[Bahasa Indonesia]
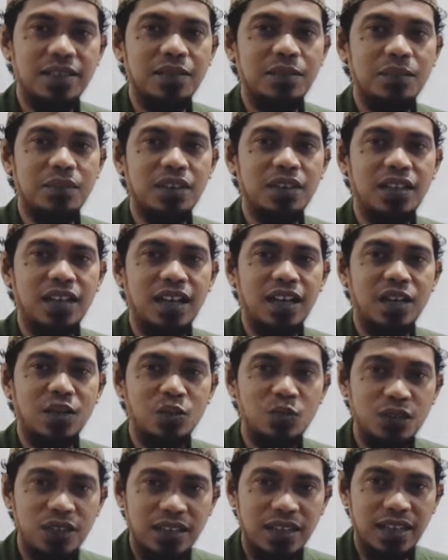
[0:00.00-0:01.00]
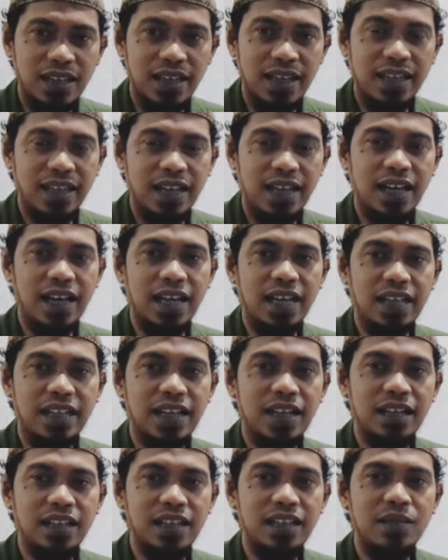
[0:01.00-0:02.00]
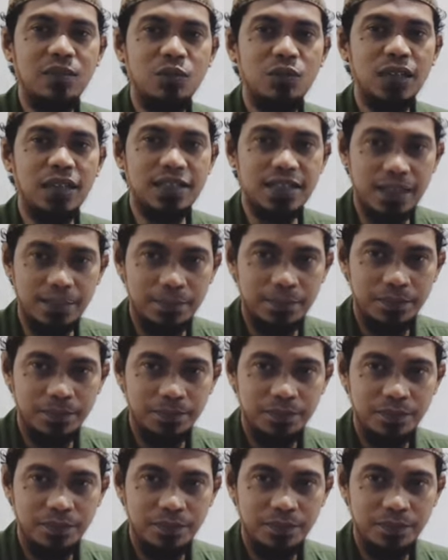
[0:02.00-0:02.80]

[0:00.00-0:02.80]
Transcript: melalui kaedah-kaedah ilmu nasab.